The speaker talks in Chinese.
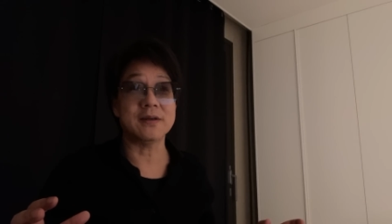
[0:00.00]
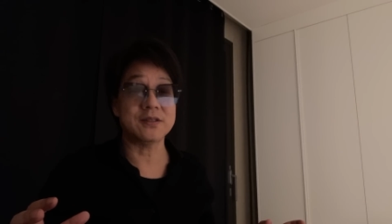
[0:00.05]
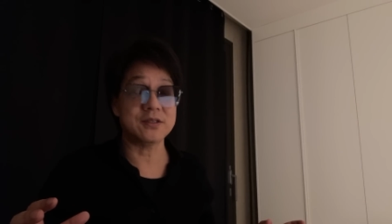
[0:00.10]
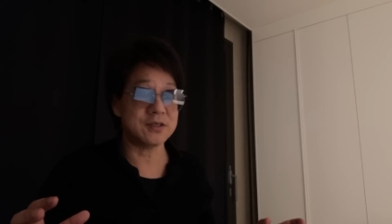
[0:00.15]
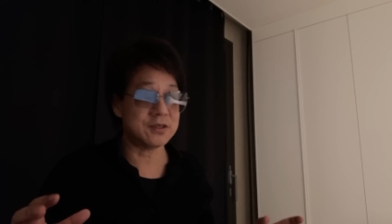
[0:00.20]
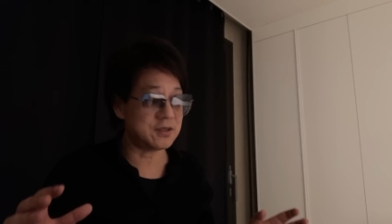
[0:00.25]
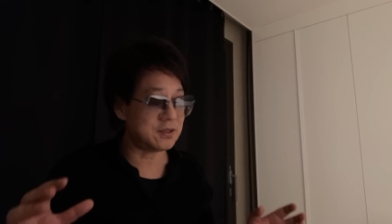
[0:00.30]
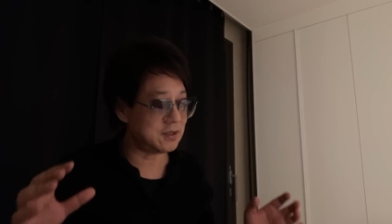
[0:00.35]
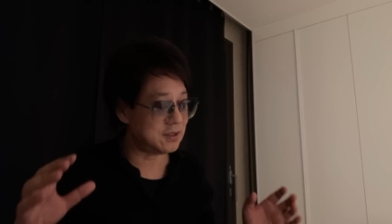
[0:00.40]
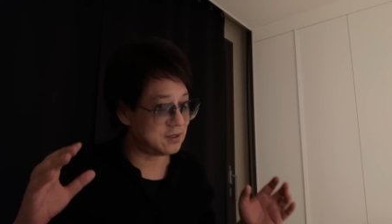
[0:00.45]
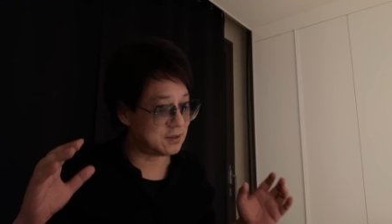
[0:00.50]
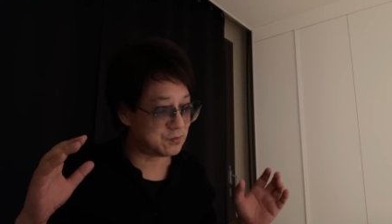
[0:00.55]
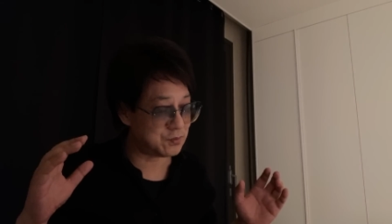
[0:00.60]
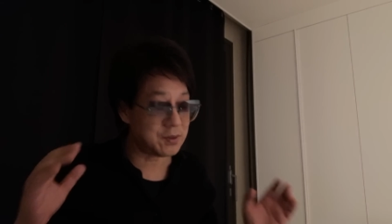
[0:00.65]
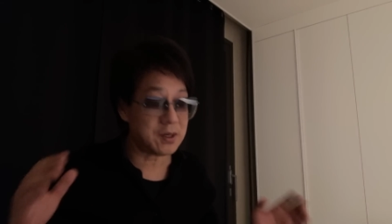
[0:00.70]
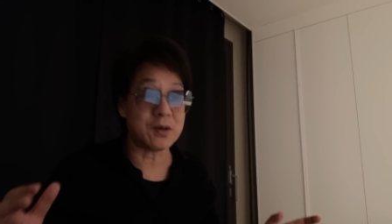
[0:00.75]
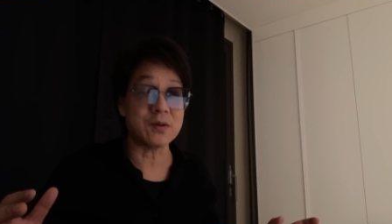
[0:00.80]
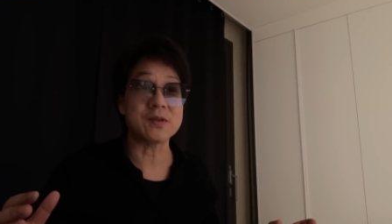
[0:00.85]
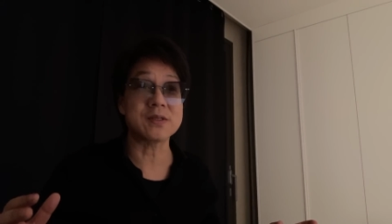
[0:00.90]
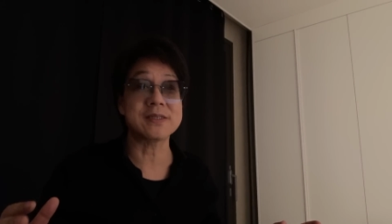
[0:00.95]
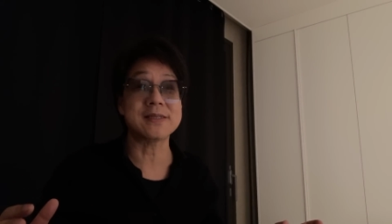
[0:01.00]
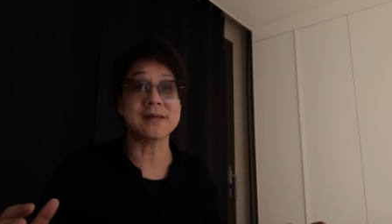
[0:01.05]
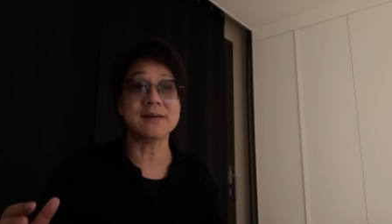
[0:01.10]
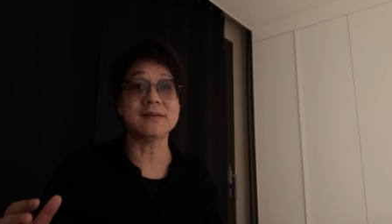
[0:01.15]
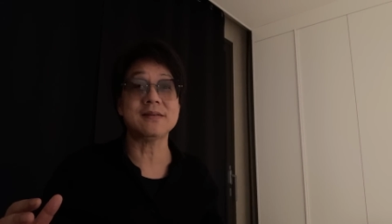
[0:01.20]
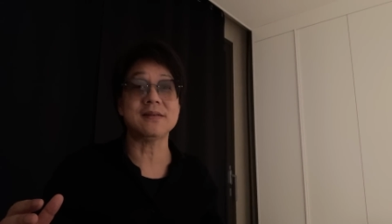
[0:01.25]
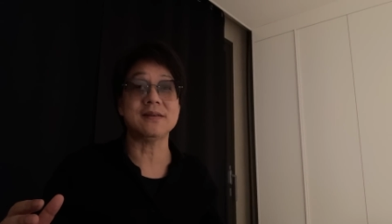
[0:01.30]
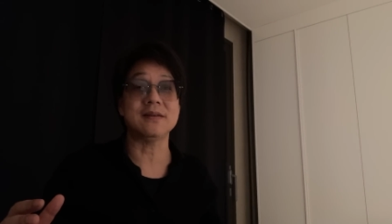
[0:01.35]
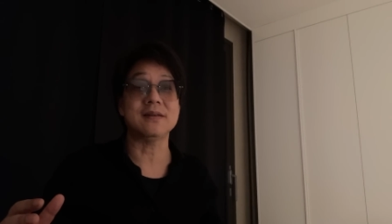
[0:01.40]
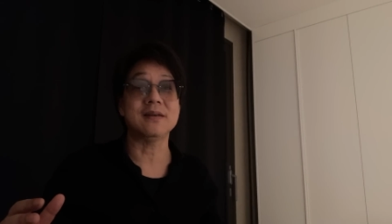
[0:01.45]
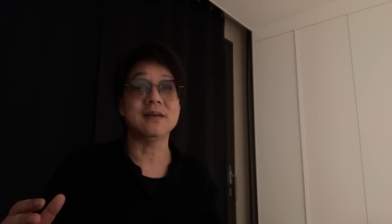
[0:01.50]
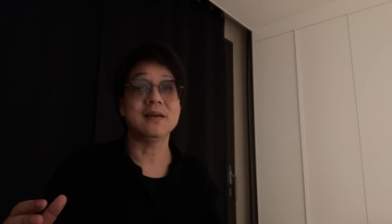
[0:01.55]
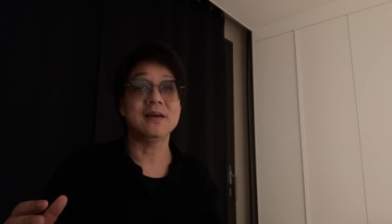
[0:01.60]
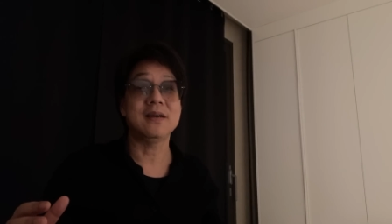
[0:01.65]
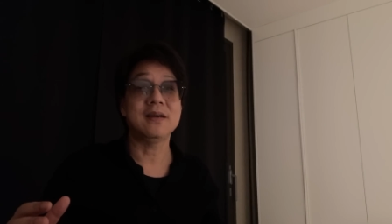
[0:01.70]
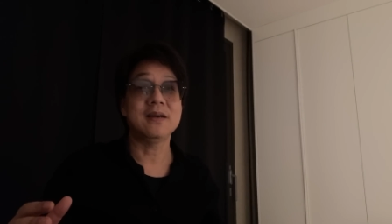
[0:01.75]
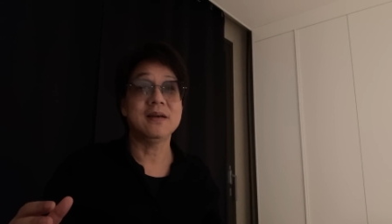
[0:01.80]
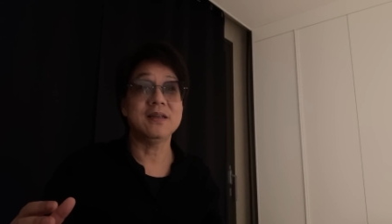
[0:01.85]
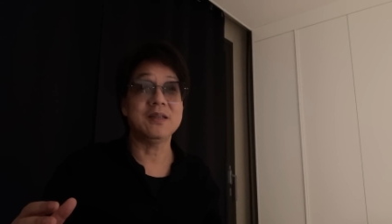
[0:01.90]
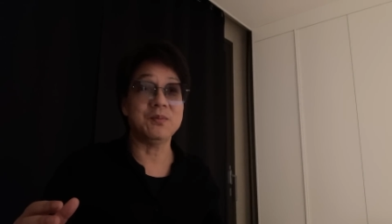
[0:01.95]
其实你最好是相信，
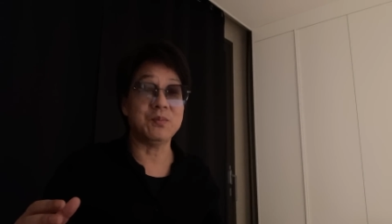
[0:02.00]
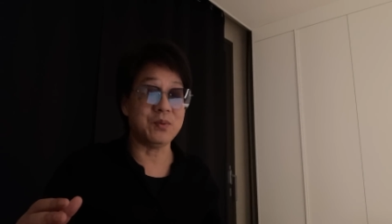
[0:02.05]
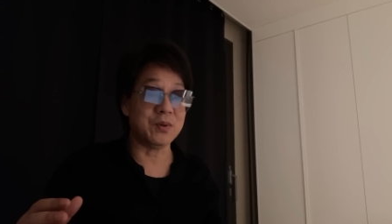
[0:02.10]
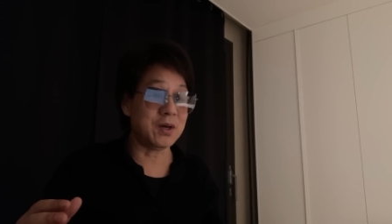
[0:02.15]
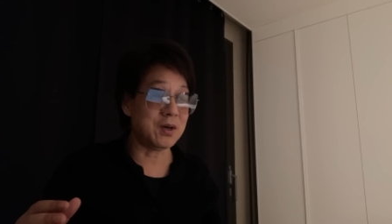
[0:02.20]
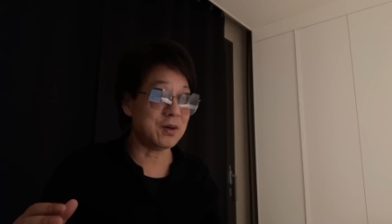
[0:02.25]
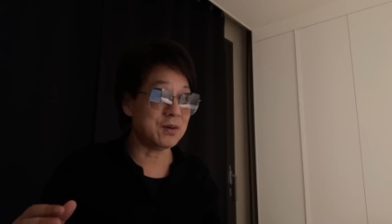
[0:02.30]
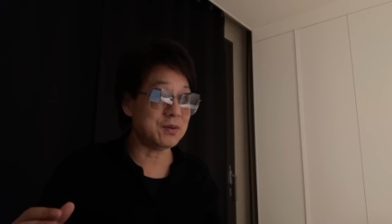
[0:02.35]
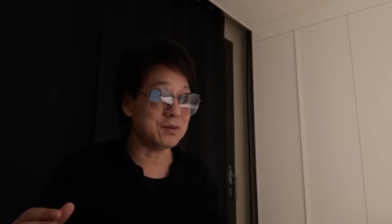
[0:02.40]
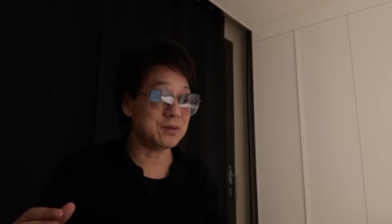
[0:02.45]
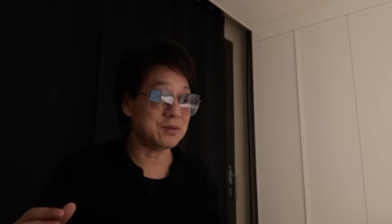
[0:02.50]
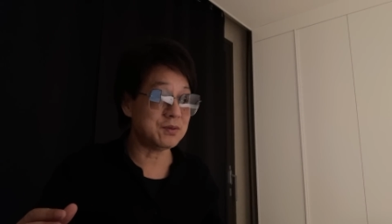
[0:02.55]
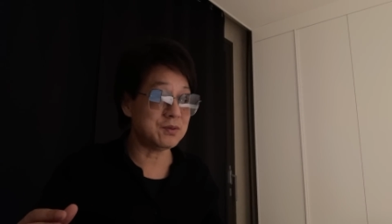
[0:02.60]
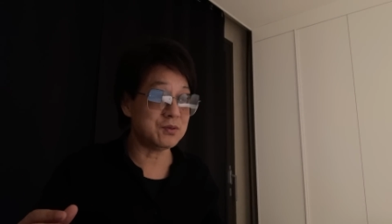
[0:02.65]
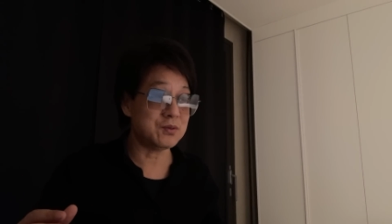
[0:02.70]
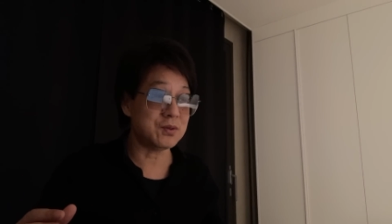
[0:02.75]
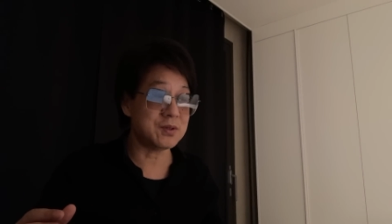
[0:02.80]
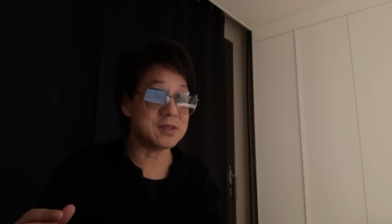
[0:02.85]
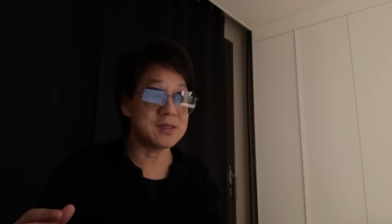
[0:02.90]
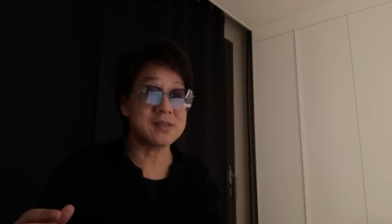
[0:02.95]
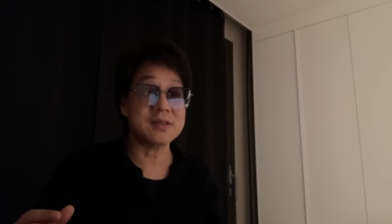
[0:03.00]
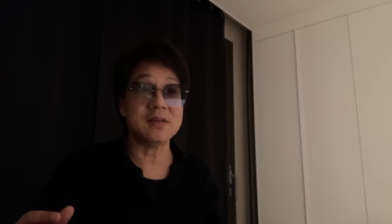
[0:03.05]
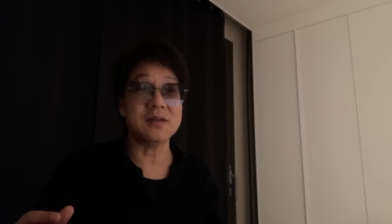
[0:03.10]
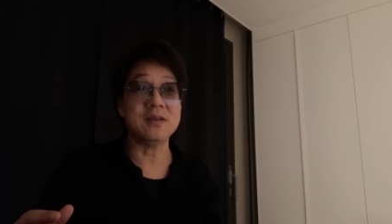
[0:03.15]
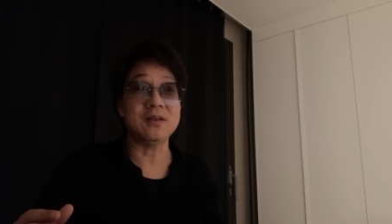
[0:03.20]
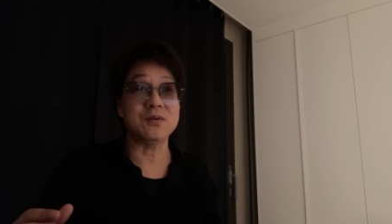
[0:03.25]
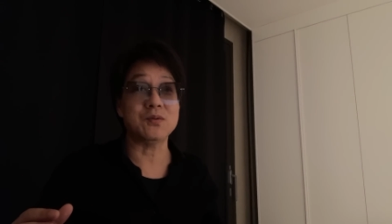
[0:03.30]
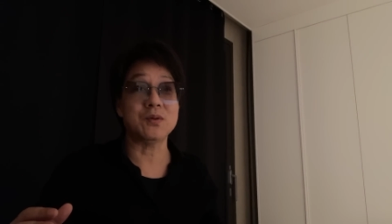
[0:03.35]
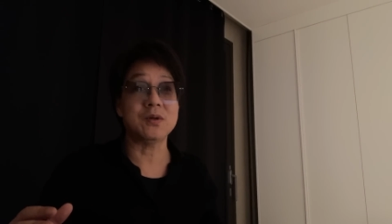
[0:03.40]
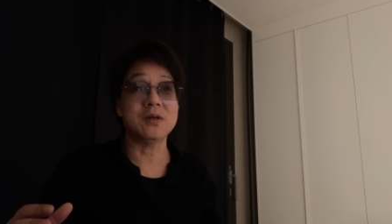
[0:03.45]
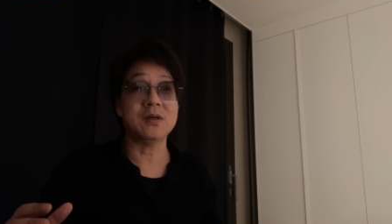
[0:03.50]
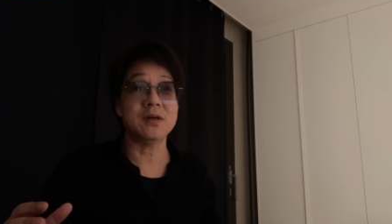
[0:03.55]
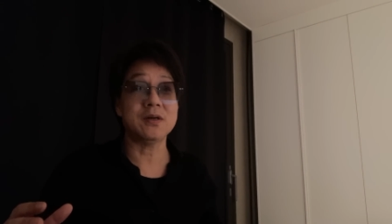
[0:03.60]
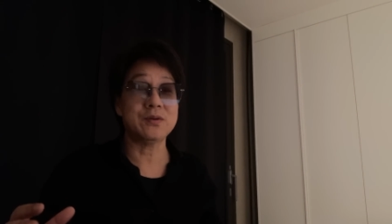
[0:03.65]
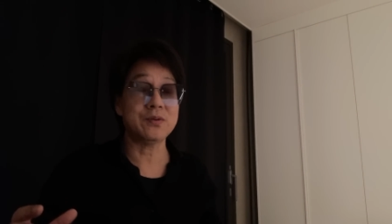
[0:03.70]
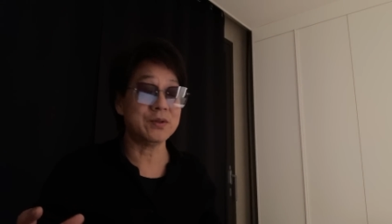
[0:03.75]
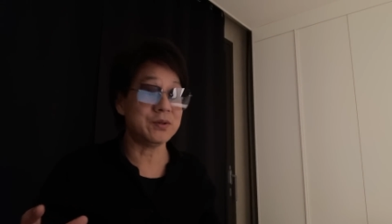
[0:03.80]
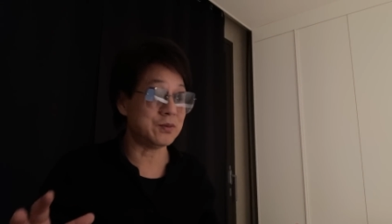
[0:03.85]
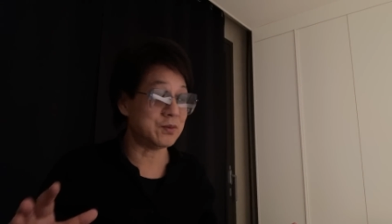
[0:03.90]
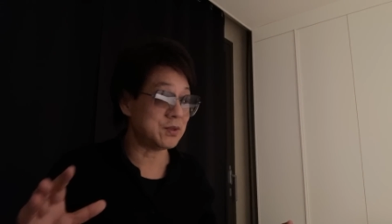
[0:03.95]
你不要觉得自己理中科
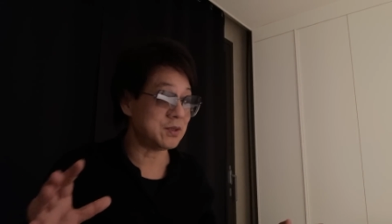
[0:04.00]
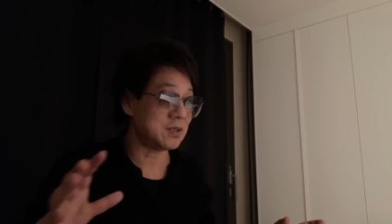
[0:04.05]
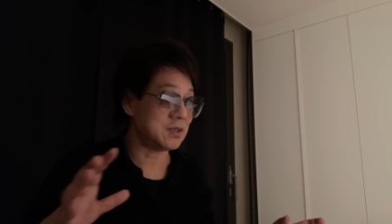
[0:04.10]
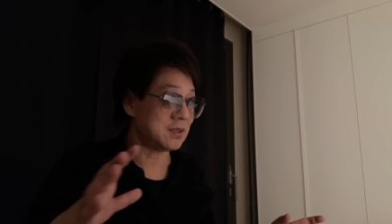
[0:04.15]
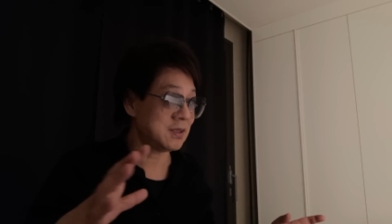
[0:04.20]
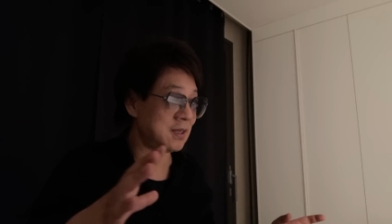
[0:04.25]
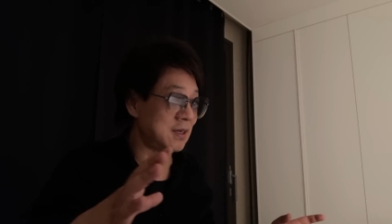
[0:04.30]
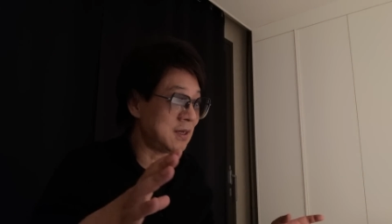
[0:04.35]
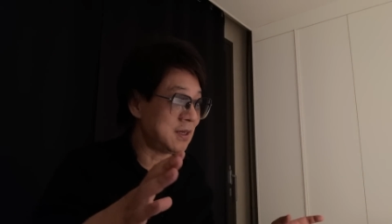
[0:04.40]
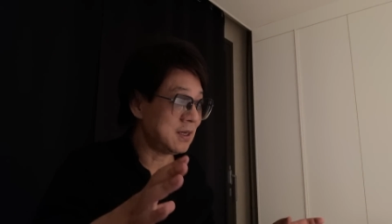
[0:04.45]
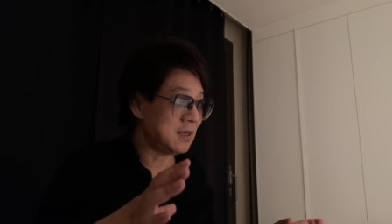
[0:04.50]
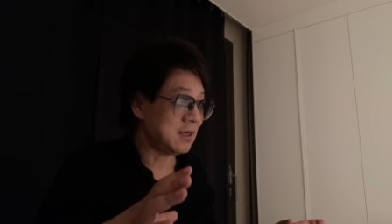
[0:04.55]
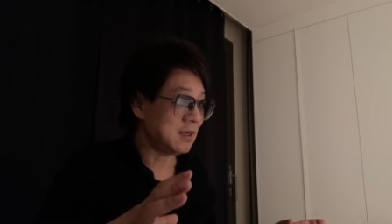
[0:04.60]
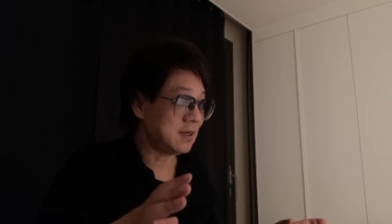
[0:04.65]
说，有些人呢。